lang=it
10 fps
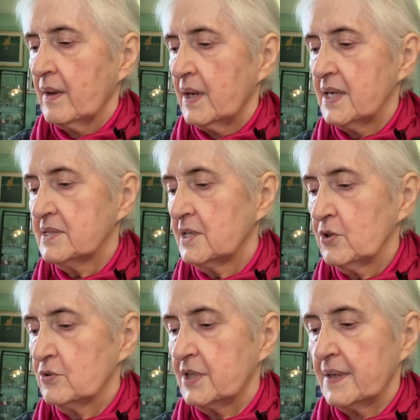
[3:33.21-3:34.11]
Estée
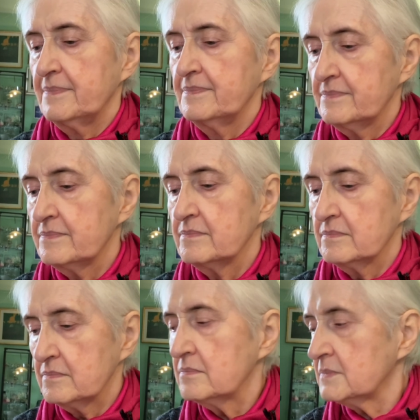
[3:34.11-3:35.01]
Lauder,
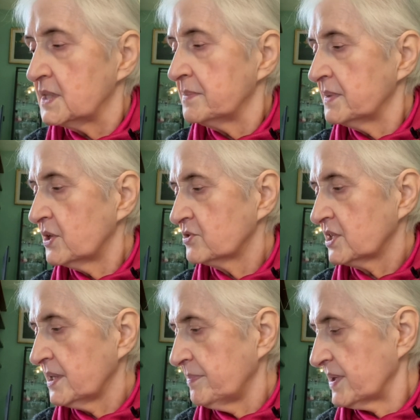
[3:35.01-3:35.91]
dimmi cosa
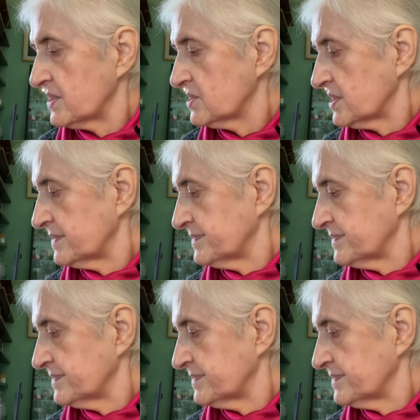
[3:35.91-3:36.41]
ne pensi.